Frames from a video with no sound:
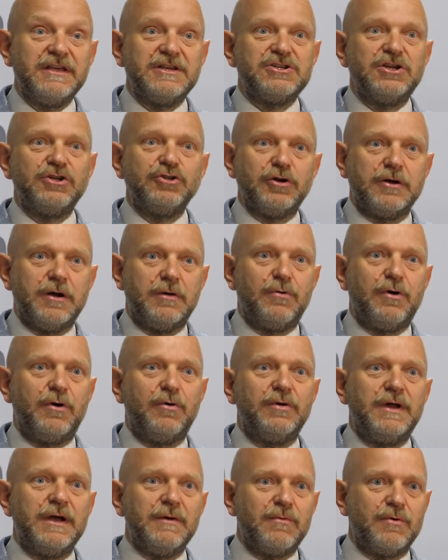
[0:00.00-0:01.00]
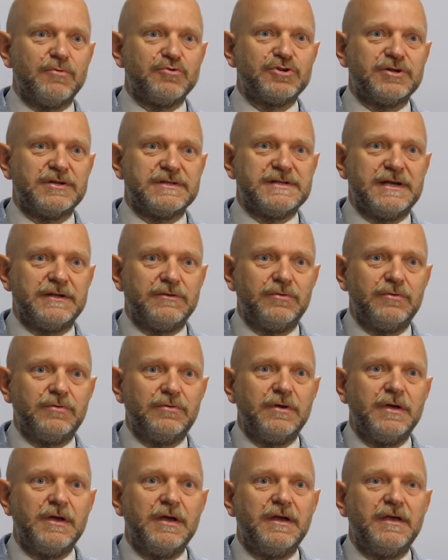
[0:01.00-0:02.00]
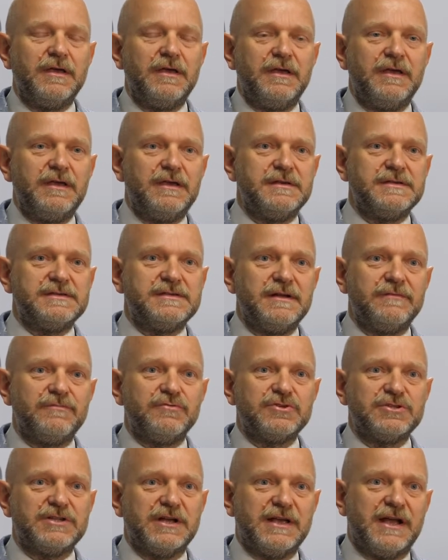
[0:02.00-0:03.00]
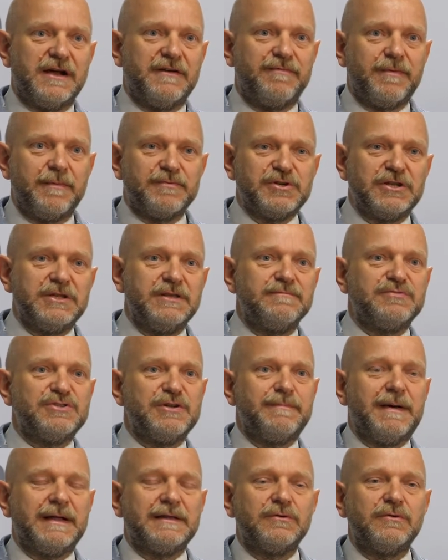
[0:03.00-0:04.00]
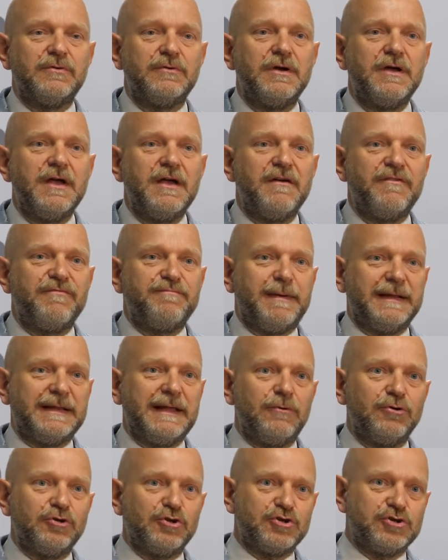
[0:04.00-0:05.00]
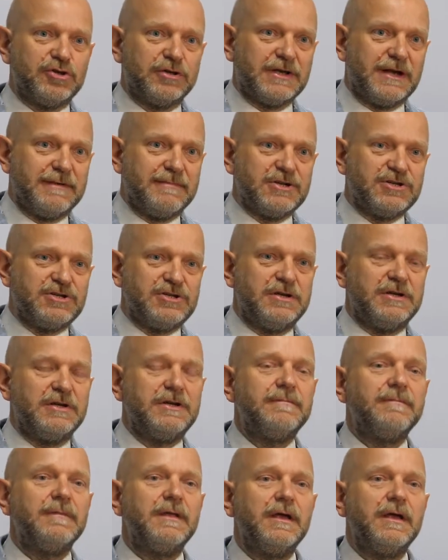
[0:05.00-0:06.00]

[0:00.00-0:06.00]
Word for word: jeżeli to koło uległo uszkodzeniu i znowuż, tak jak w poprzednim przypadku, wpadało do środka maszyny,